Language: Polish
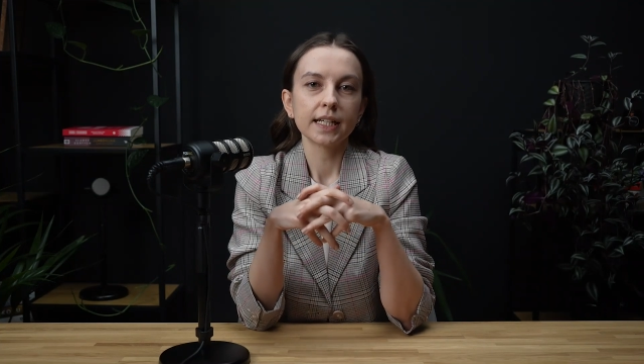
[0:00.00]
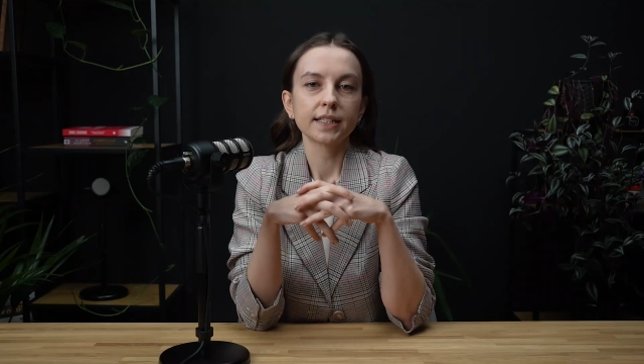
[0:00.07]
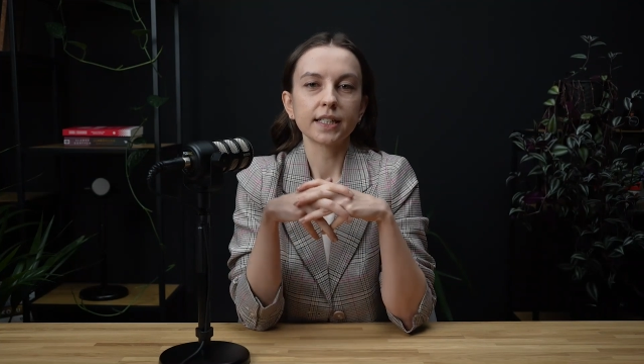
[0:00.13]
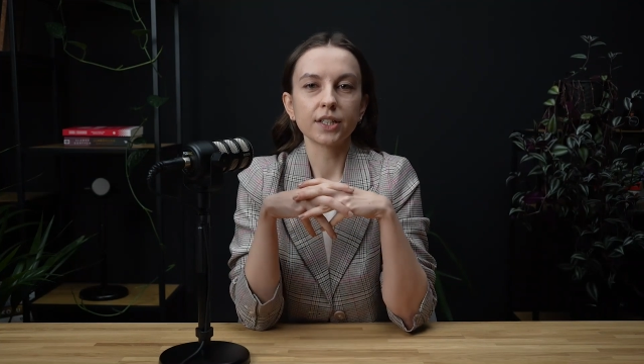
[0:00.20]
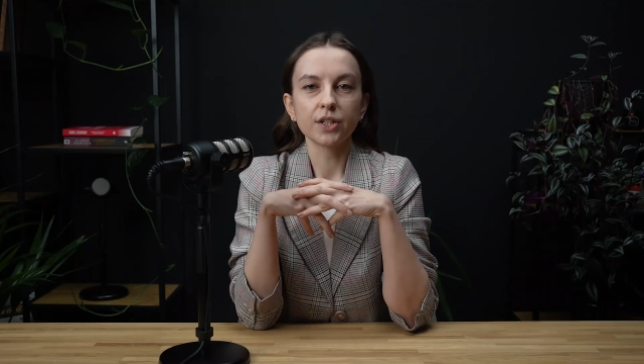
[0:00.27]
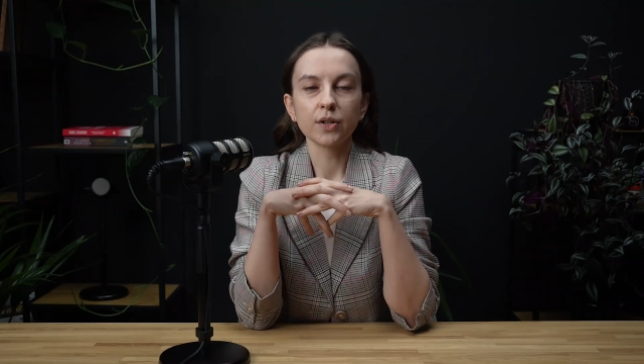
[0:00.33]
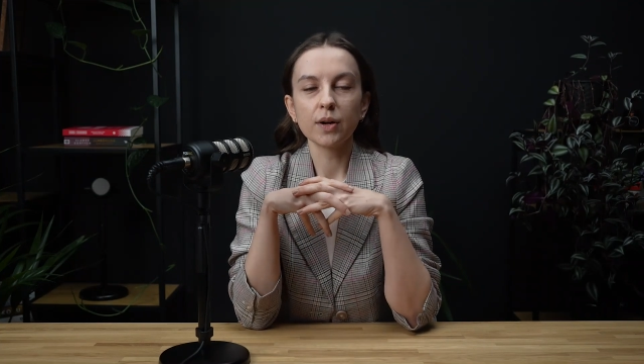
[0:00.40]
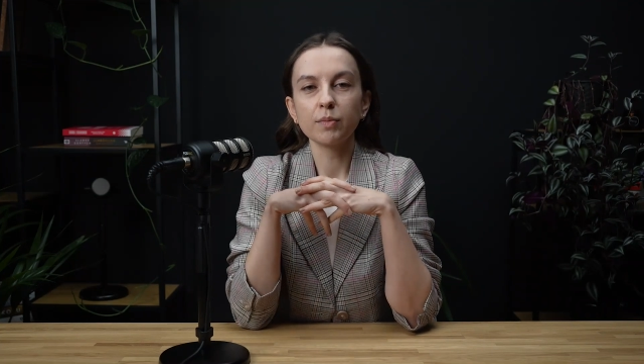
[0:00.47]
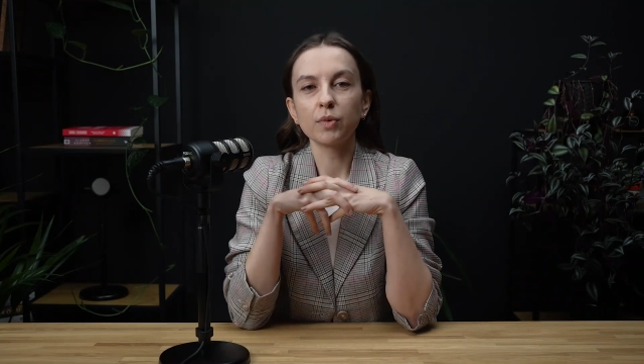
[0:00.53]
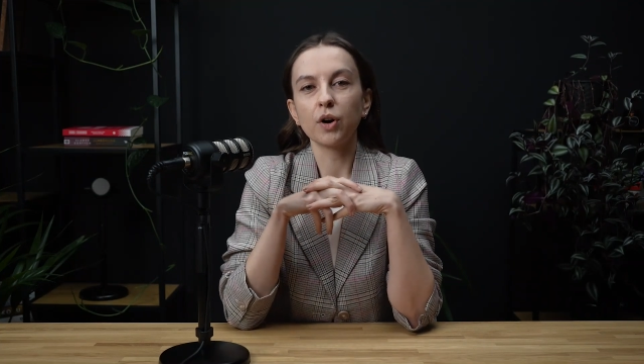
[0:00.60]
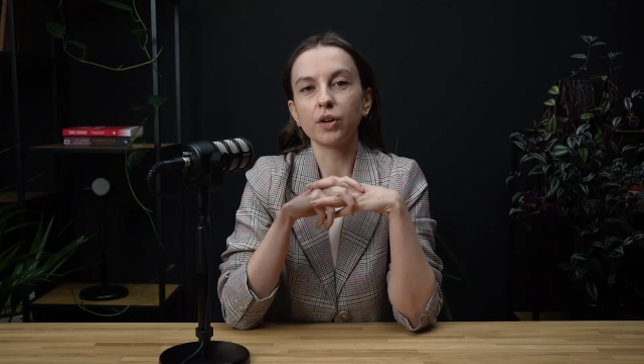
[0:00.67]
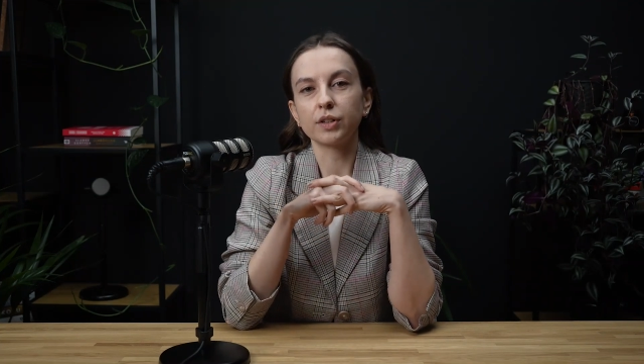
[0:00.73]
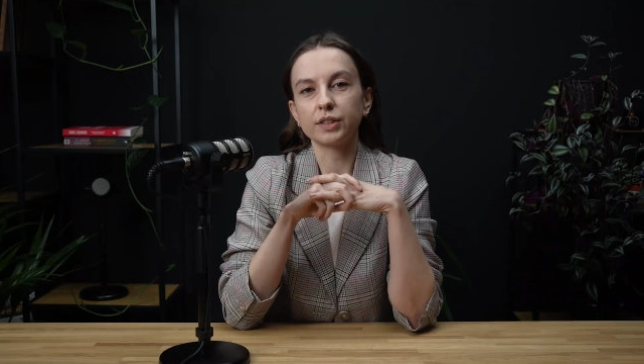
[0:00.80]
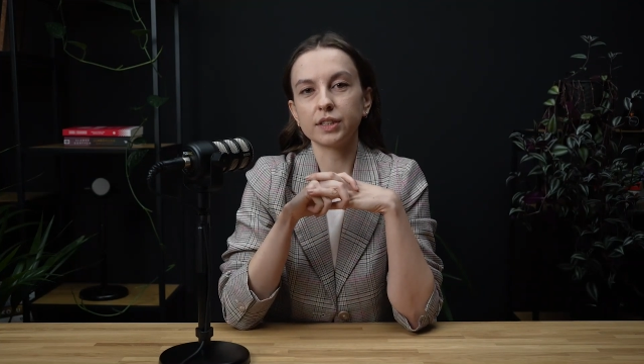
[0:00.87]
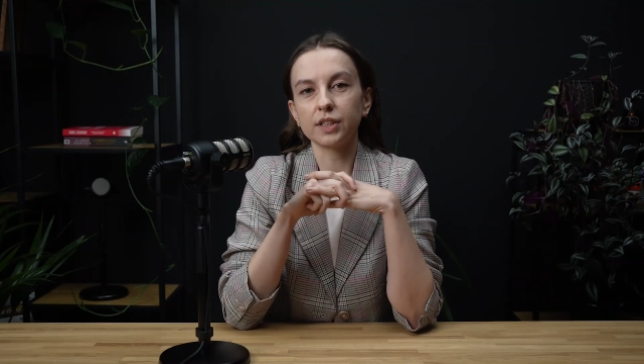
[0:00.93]
zaczęłam
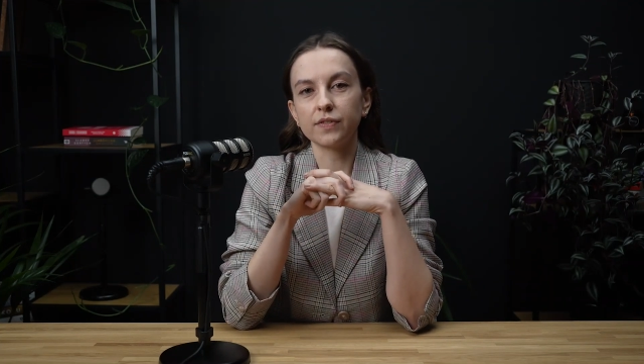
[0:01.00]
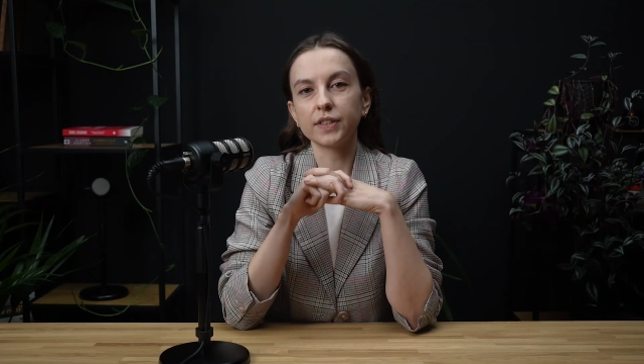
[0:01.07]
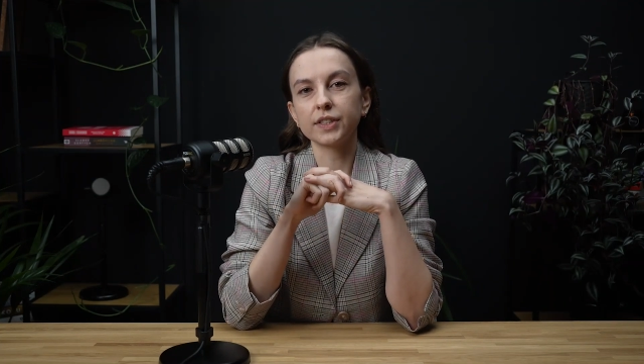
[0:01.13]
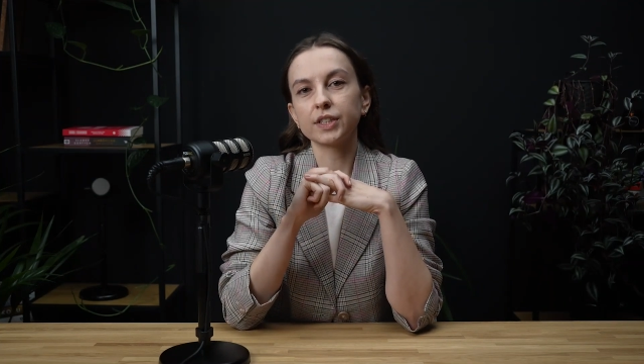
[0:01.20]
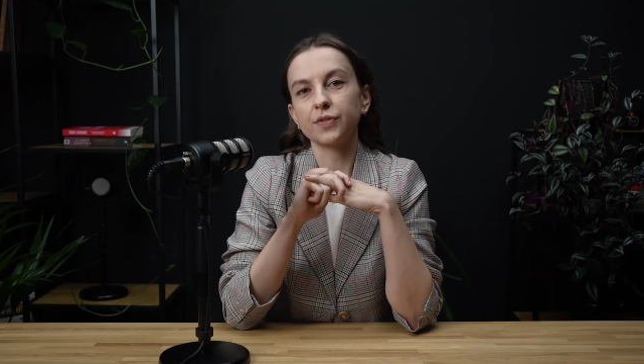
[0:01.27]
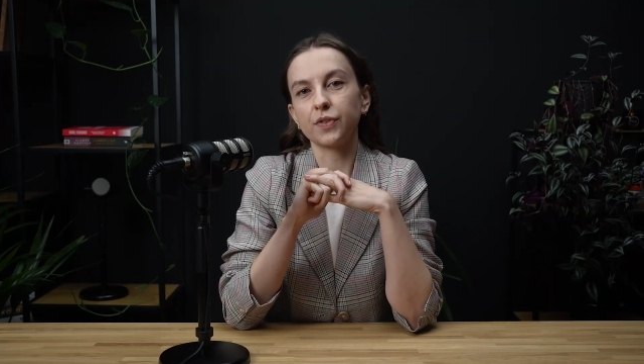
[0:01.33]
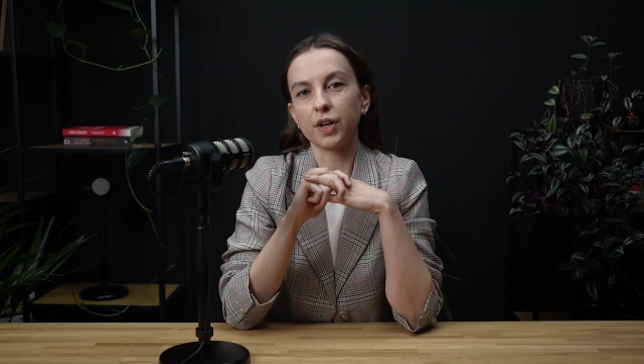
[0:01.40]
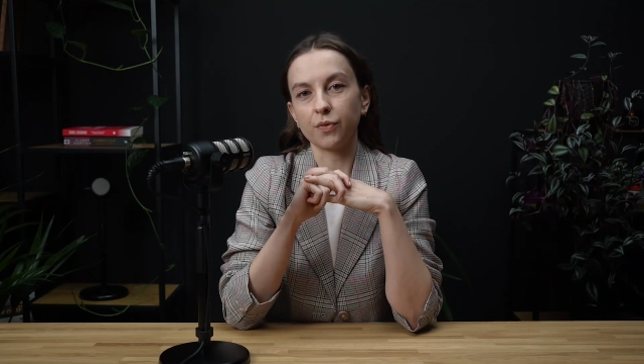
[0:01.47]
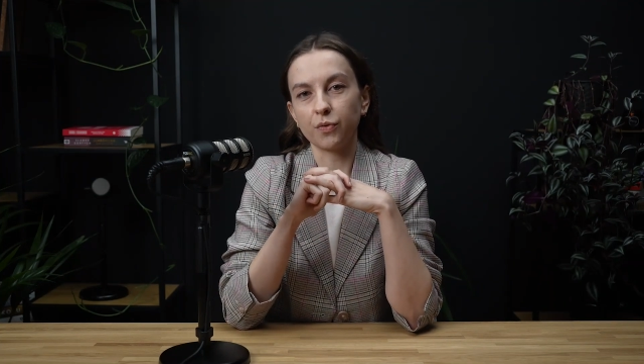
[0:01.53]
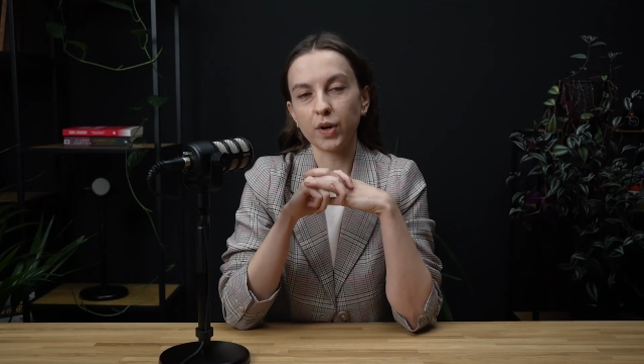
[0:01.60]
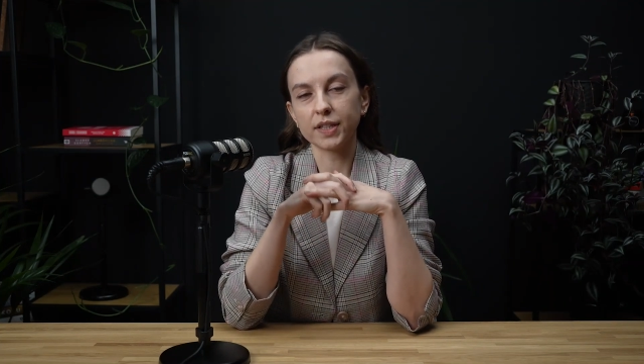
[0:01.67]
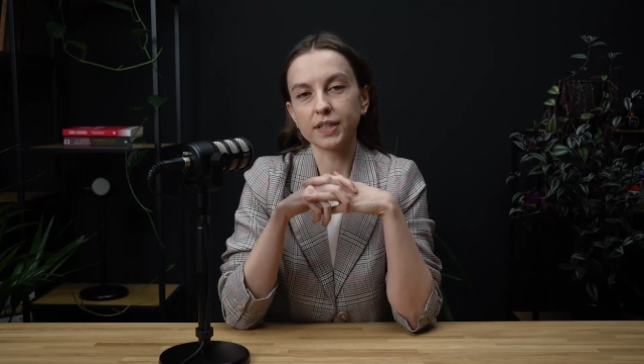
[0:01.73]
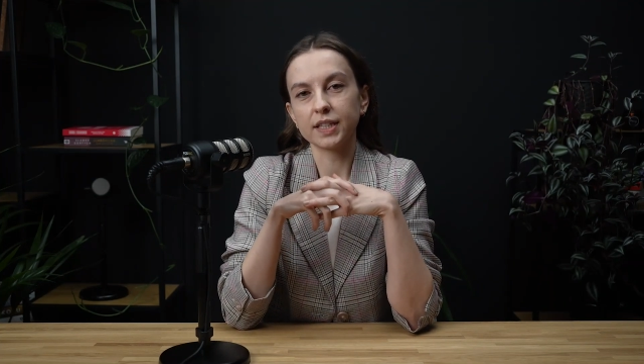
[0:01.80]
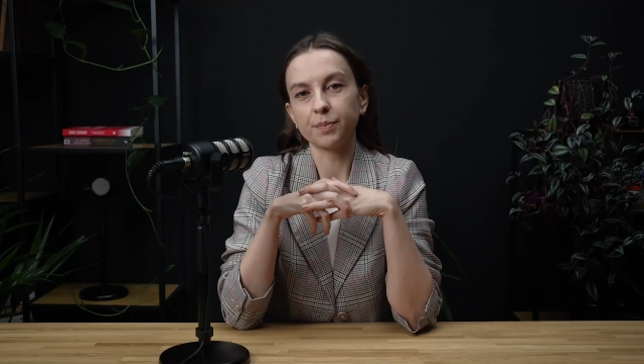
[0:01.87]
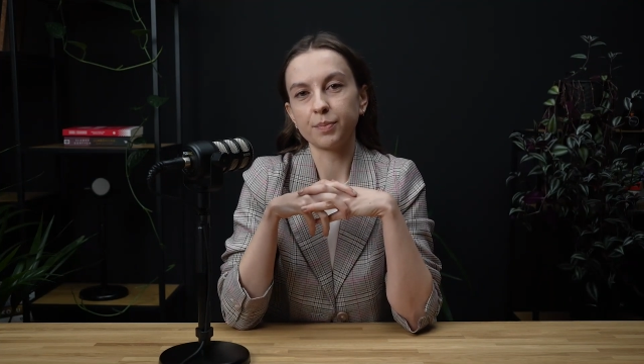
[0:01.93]
koordynować swoje
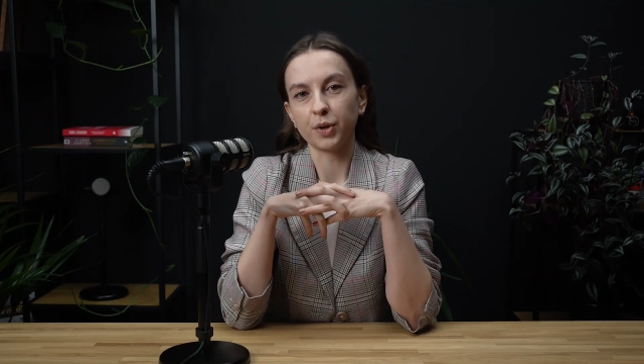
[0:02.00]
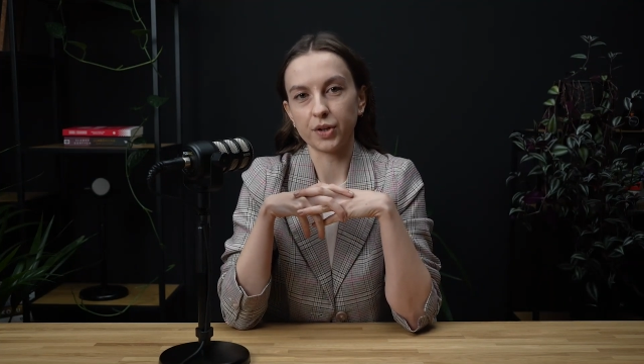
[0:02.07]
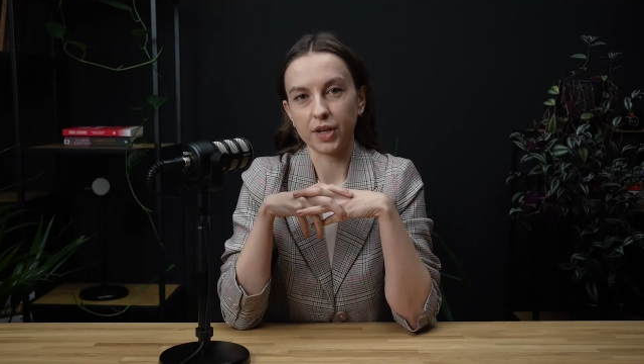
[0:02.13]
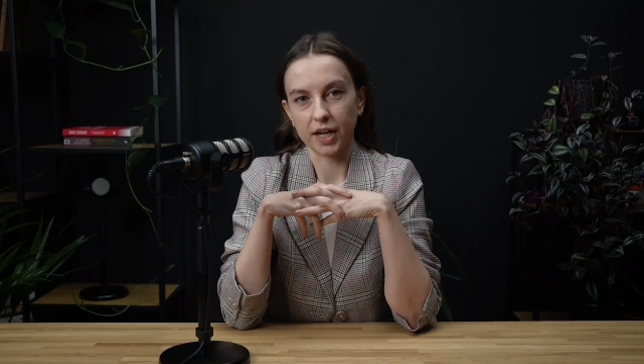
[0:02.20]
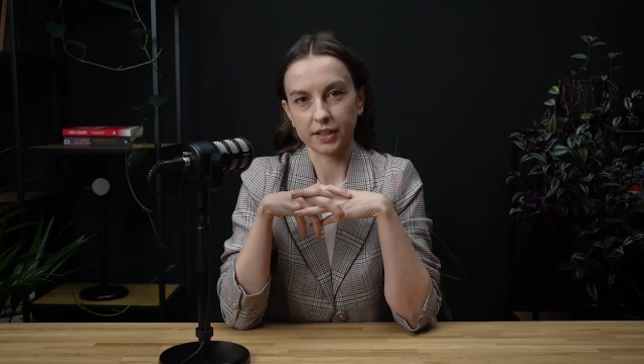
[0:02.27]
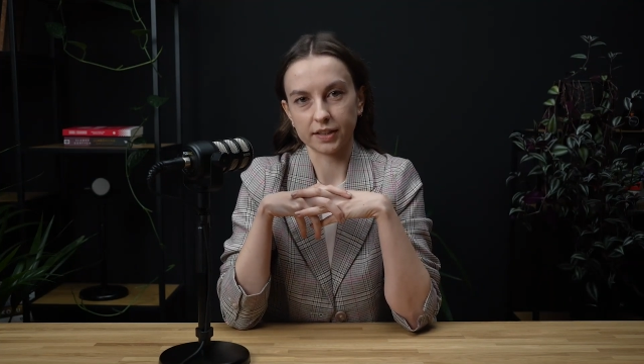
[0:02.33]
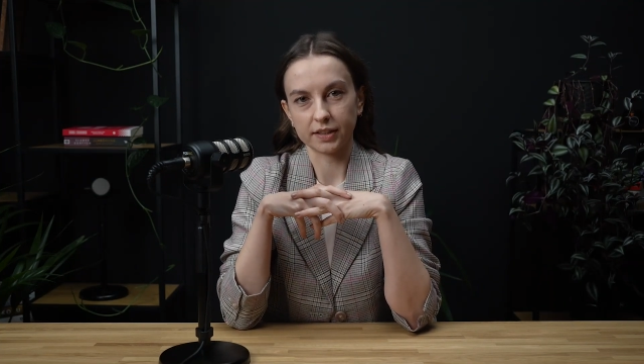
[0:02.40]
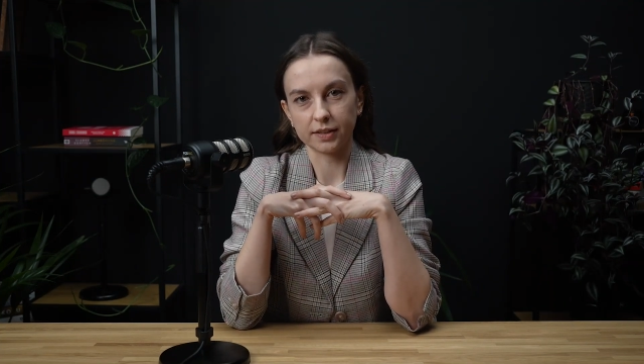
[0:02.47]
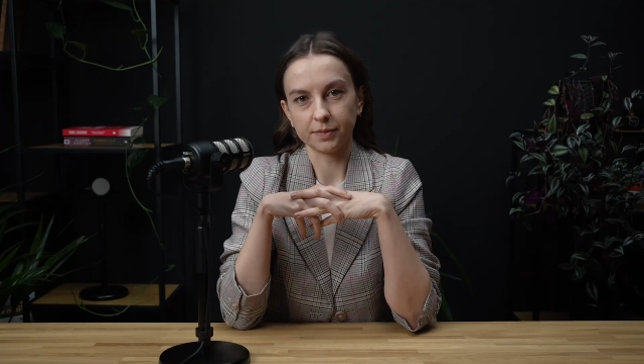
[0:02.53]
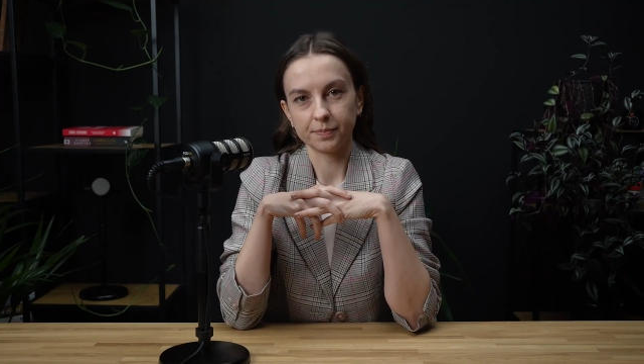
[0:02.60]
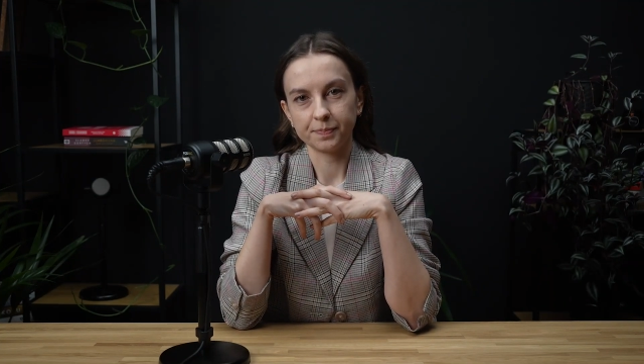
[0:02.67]
własne projekty.